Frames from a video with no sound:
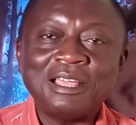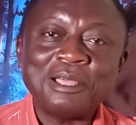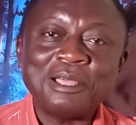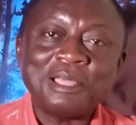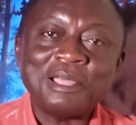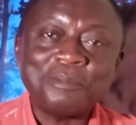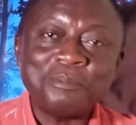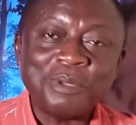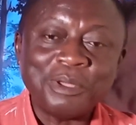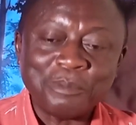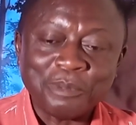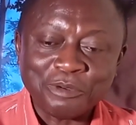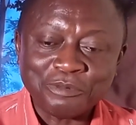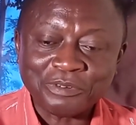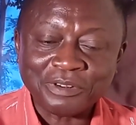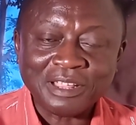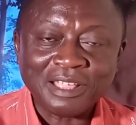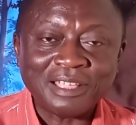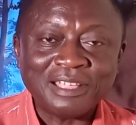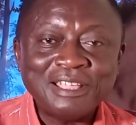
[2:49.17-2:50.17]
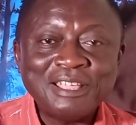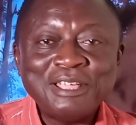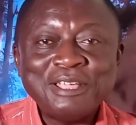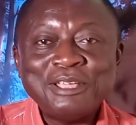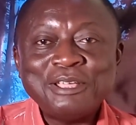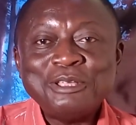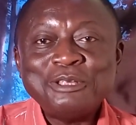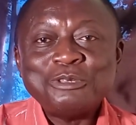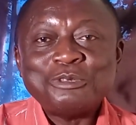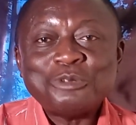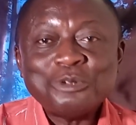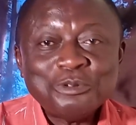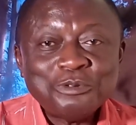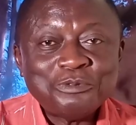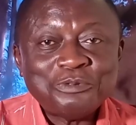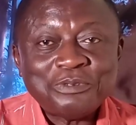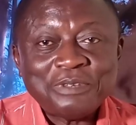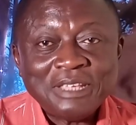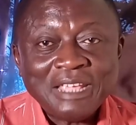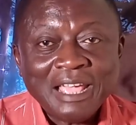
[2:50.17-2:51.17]
Ah, bien, mon frère, tu
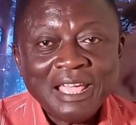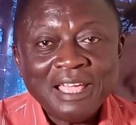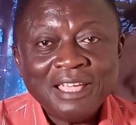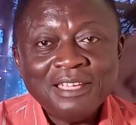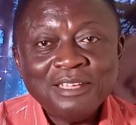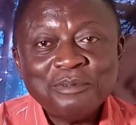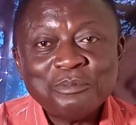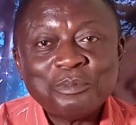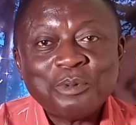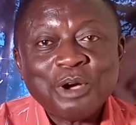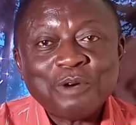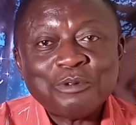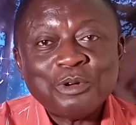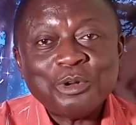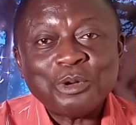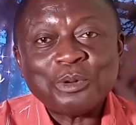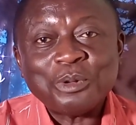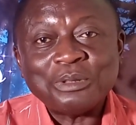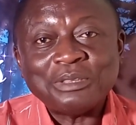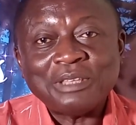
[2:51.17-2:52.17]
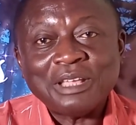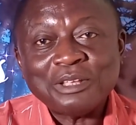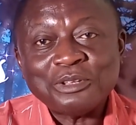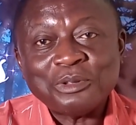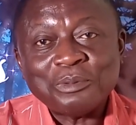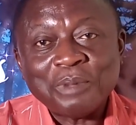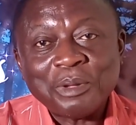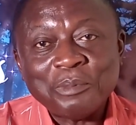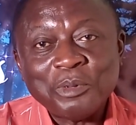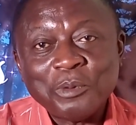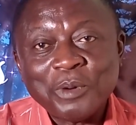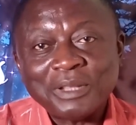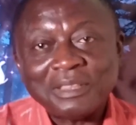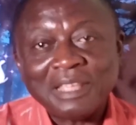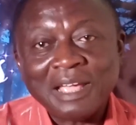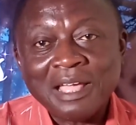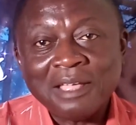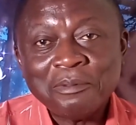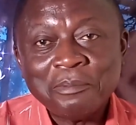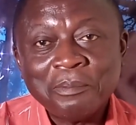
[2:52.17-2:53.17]
viens pour avoir le contact de Mami
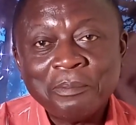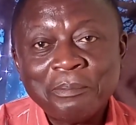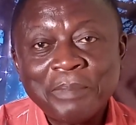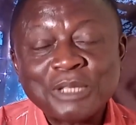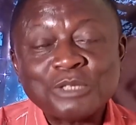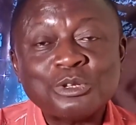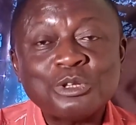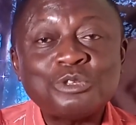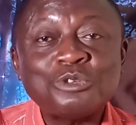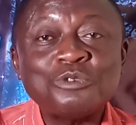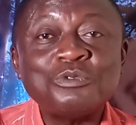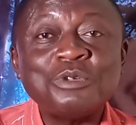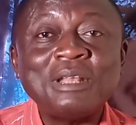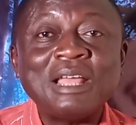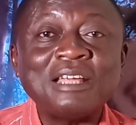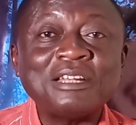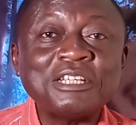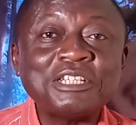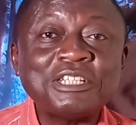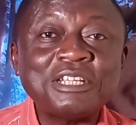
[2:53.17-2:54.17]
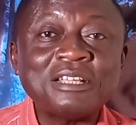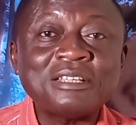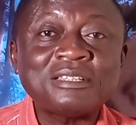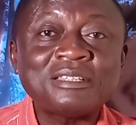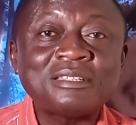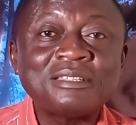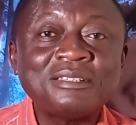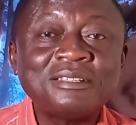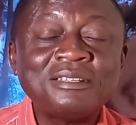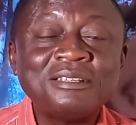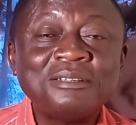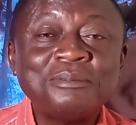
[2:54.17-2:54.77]
Wata parce que tu veux la richesse.